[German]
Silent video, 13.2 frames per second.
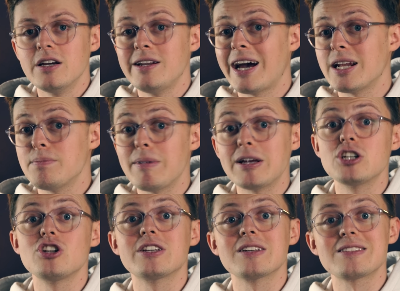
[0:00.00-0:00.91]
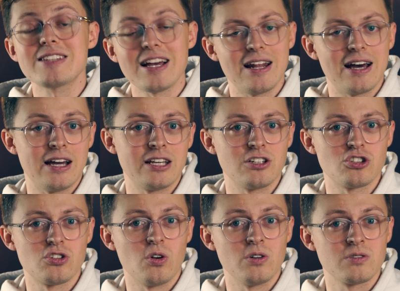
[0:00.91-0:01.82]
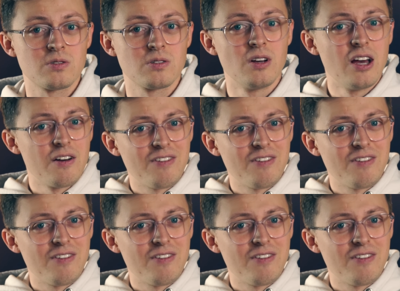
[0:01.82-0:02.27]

in eine menschliche Zelle eingeschleust.